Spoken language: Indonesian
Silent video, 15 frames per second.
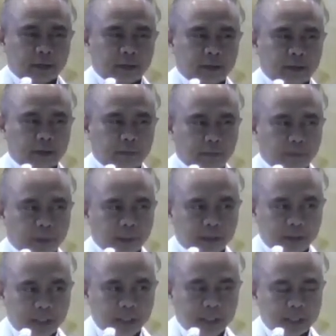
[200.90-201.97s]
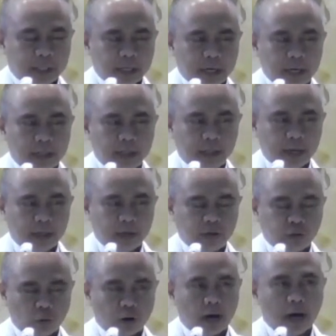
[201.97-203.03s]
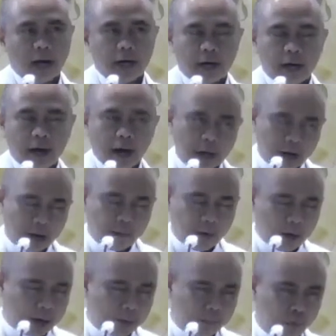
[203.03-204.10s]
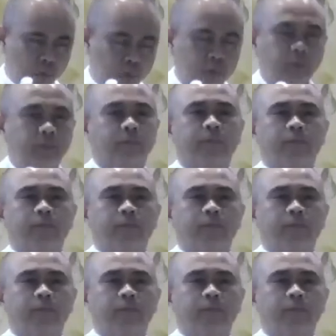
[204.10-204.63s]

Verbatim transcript: seperti kelahiran seorang anak, anak manapun,